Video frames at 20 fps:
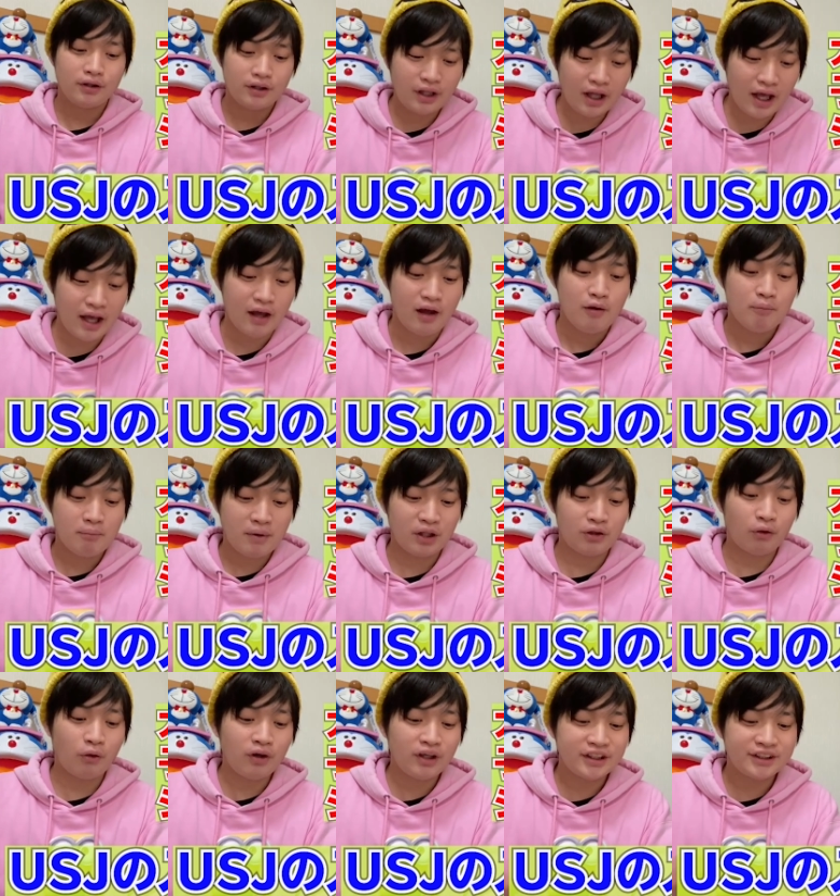で、
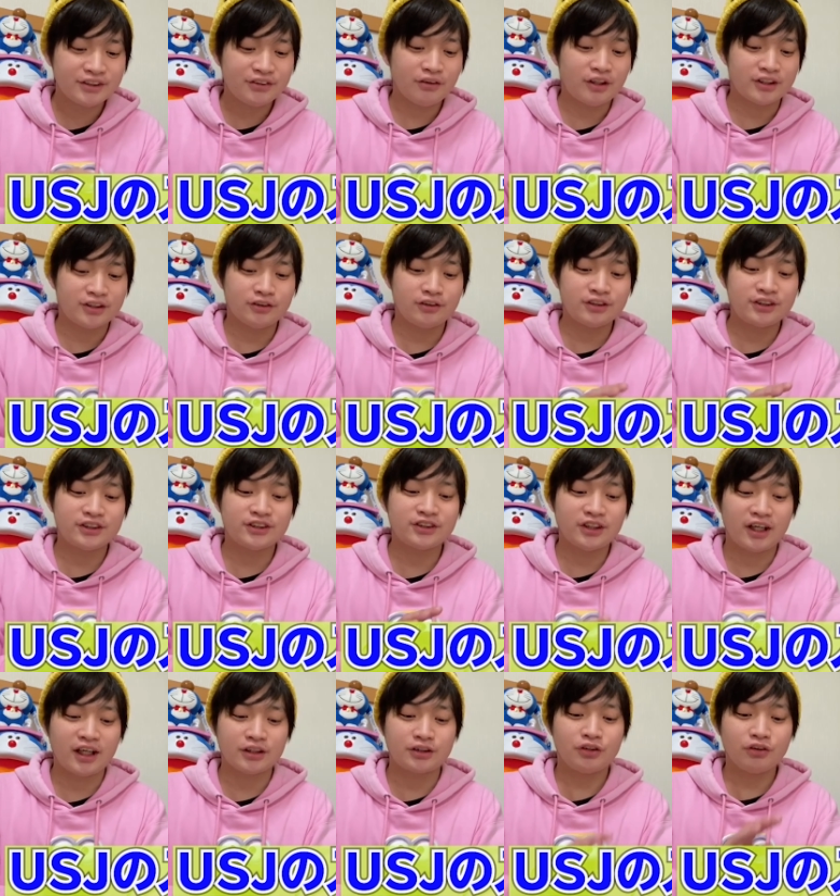土日とか祝日
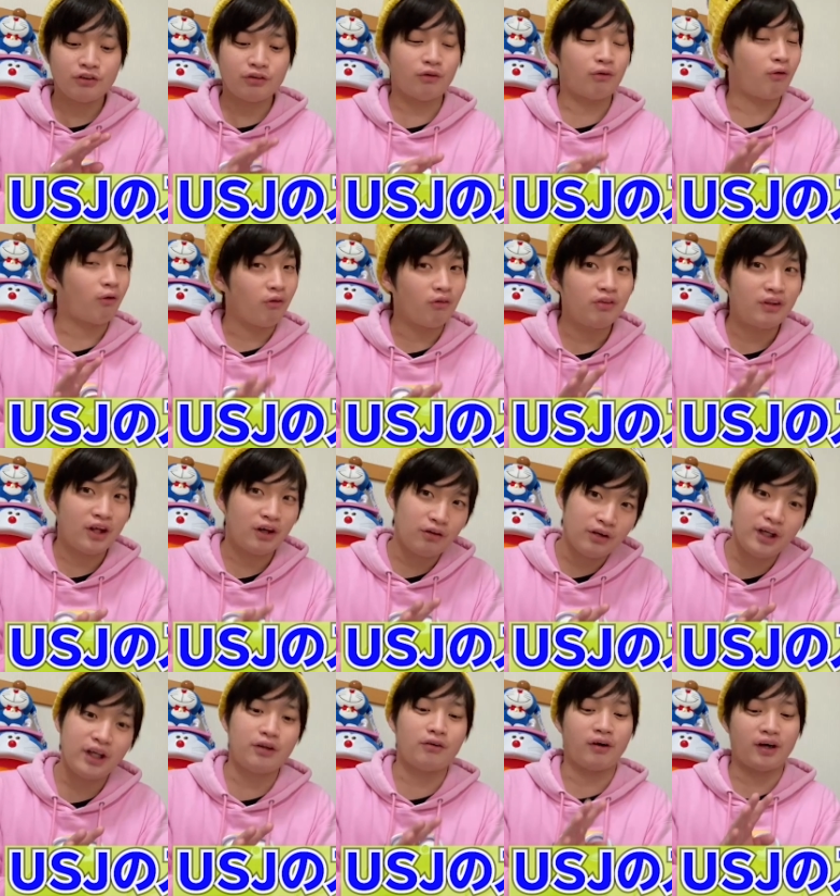とか、ちょっと混んでる
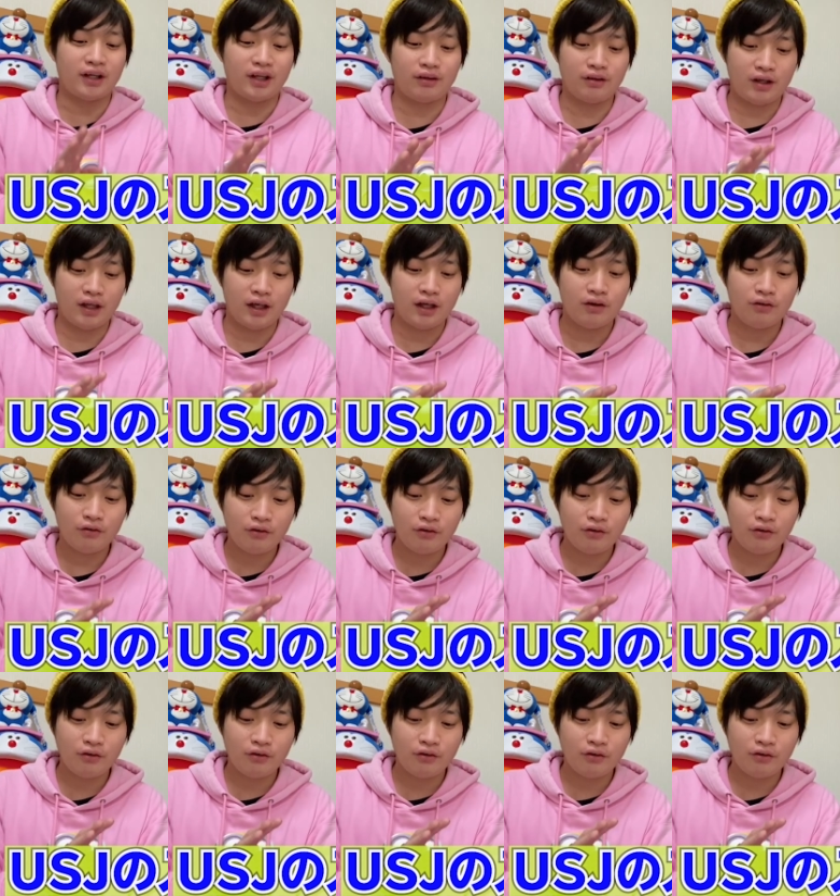日とかですね。